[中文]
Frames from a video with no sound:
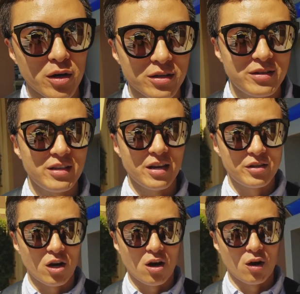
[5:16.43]
谢谢
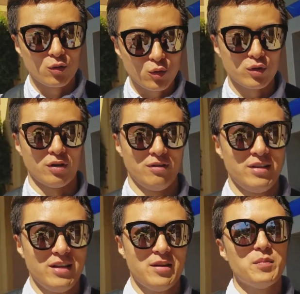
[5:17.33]
小助手，
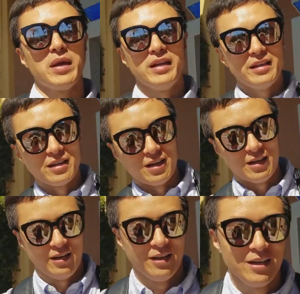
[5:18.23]
美丽的
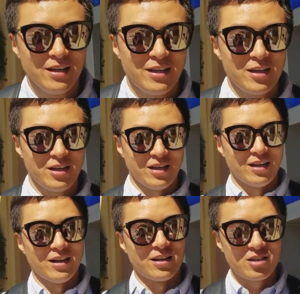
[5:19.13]

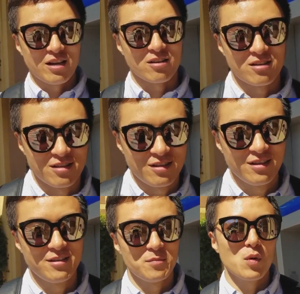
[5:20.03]
呃摄像师，
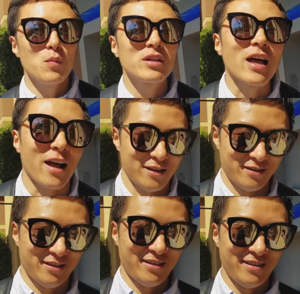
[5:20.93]
么么哒，
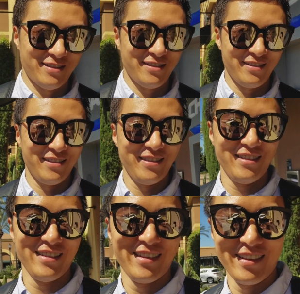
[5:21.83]
拜
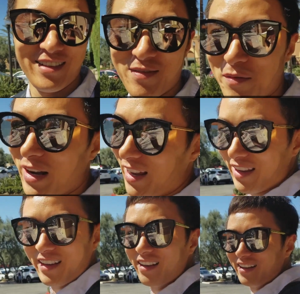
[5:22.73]
拜，拜拜。